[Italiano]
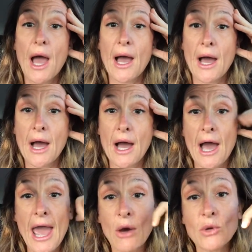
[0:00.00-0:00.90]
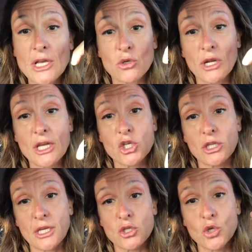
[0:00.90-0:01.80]
Eh, è un una
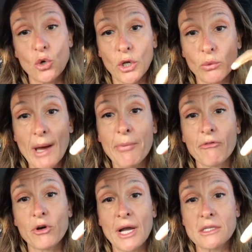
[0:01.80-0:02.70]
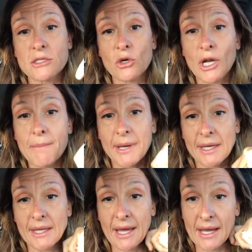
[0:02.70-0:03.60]
sollecitazione, una provocazione per
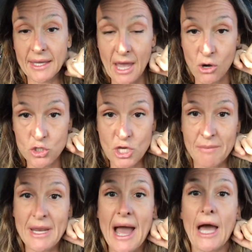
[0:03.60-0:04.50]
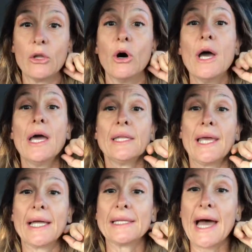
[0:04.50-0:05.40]
chiedere a chi è oggi a Milano
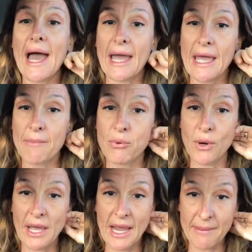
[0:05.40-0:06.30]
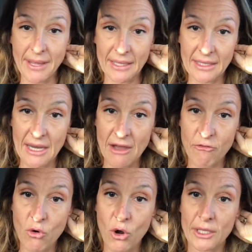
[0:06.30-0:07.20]
di andare pure in camera del
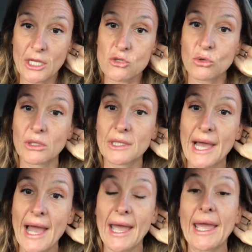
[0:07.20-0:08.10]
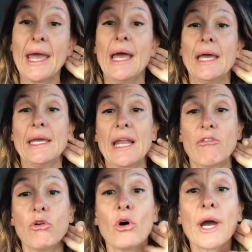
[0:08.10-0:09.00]
lavoro ad ascoltare i
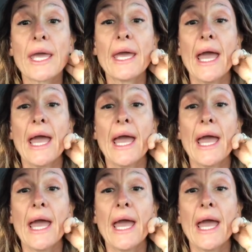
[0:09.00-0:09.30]
lavori